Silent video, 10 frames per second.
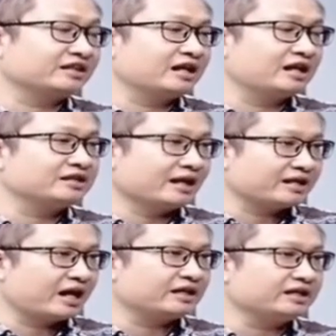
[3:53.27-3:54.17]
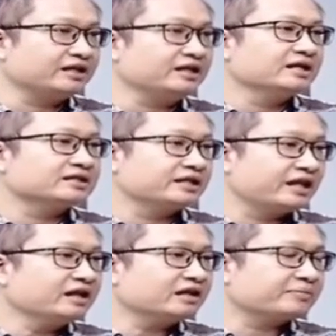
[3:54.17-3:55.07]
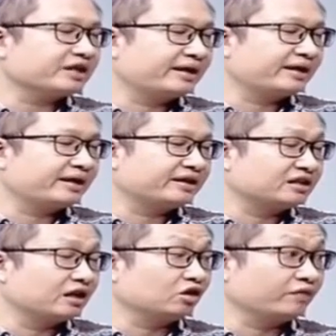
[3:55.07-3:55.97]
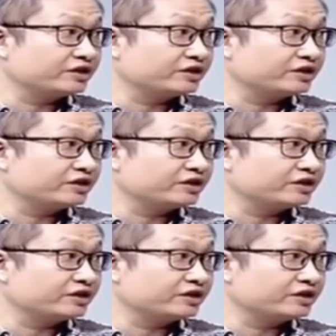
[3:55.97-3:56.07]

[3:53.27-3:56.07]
reksadana syariah ini seiring dengan perkembangan reksadana